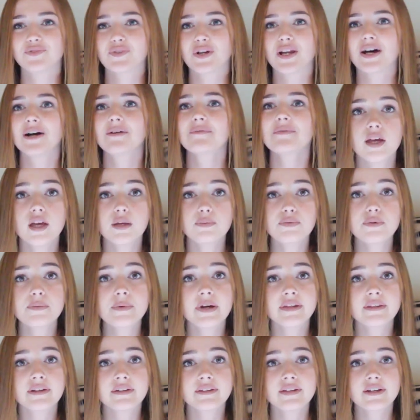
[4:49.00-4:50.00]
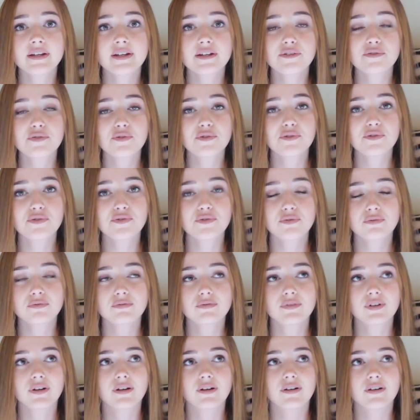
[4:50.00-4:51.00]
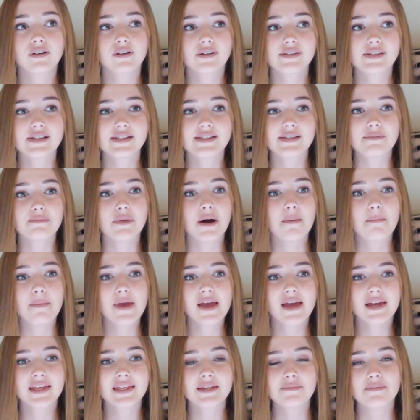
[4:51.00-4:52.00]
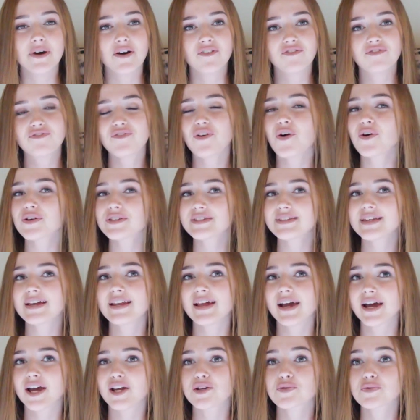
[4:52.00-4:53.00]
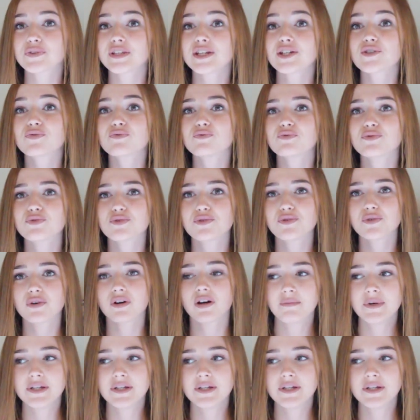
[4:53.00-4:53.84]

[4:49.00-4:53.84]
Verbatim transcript: voilà. Et puis ma dernière résolution, euh, ça c'est ma mère qui m'a forcé à la rajouter, je vous jure.